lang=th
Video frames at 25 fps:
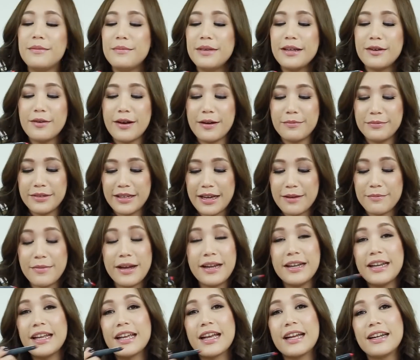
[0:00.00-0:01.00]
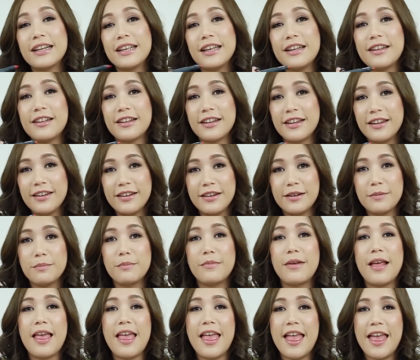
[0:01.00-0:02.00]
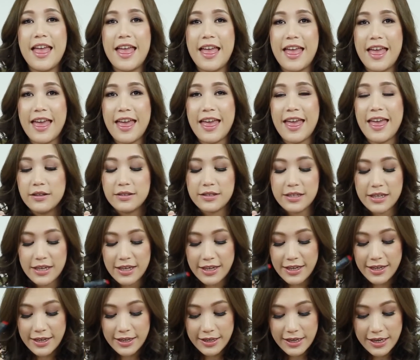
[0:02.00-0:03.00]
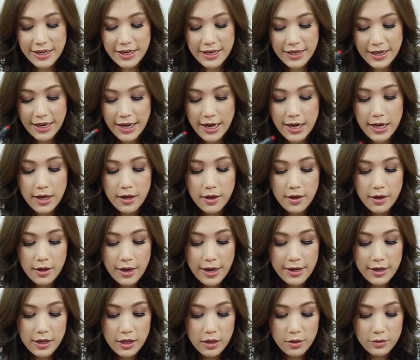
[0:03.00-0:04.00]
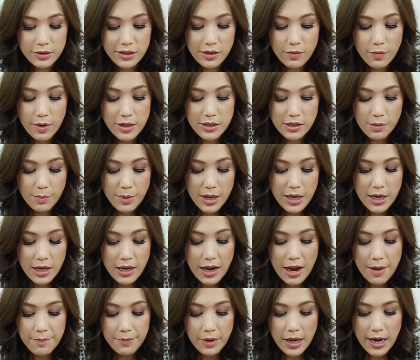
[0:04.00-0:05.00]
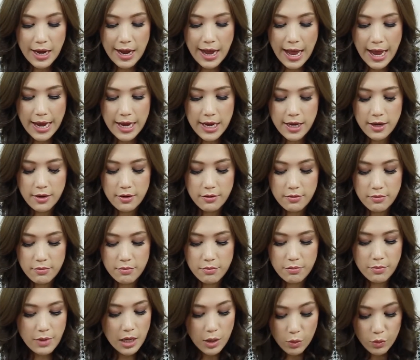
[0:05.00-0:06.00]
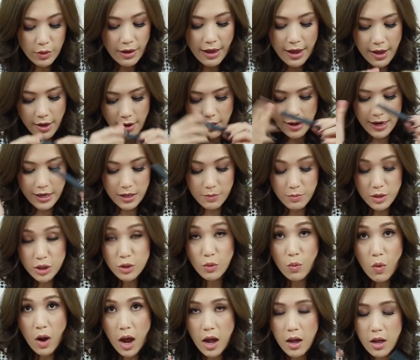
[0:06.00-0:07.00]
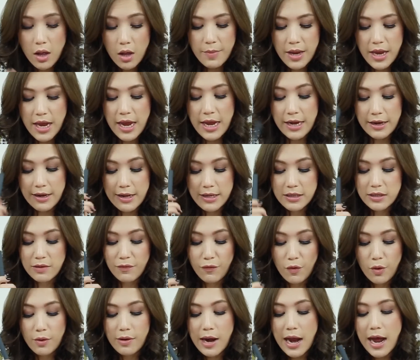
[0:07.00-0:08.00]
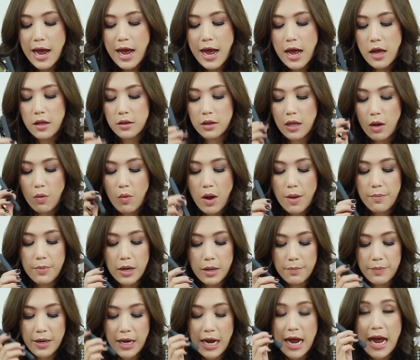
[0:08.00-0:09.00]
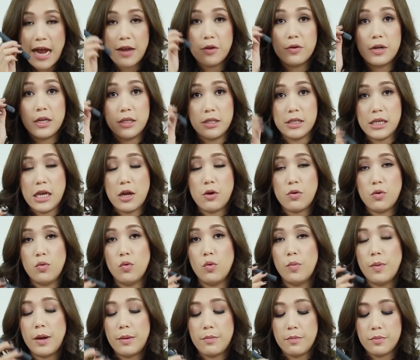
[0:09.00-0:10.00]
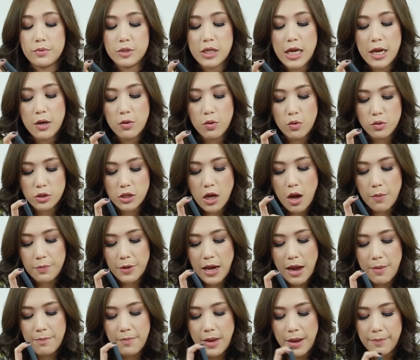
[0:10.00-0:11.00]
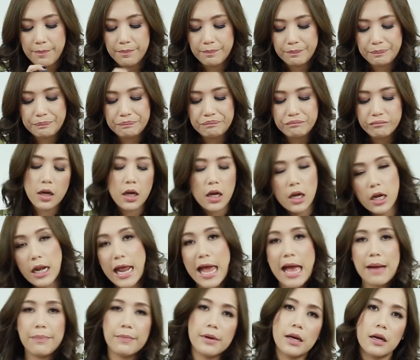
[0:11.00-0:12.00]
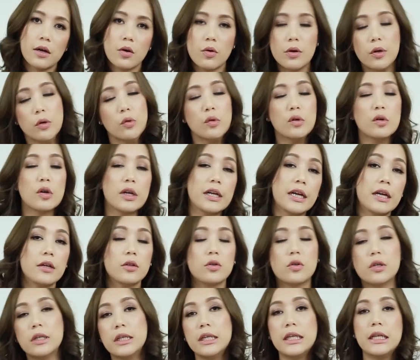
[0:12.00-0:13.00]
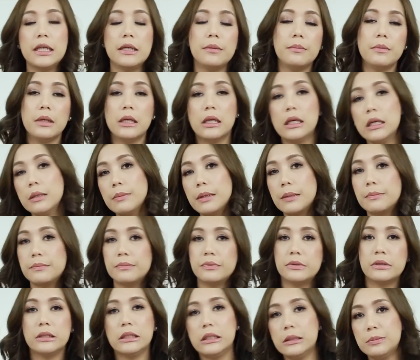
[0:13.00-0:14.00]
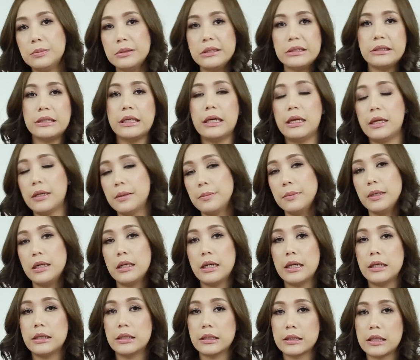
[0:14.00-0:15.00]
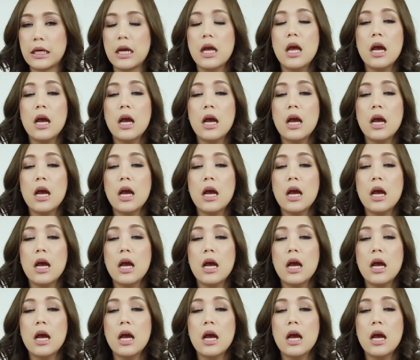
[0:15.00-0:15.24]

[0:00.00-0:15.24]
ไม่มีความสามารถในการคิดสีอื่นแม่สีอีดีค่ะอันนี้รู้สึกว่าจะไม่ได้ทำขายไม่รู้นะอันนี้ไม่ชัวร์ไม่เห็นในซีโฟร่าแต่ว่าเหมือนไปขายอยู่ใน J Crew เป็น J Crew ชอบทำแบบคอลแลบกับคนนู้นคนนั้นคนนี้มีแบบสีพิเศษมีอะไรต่า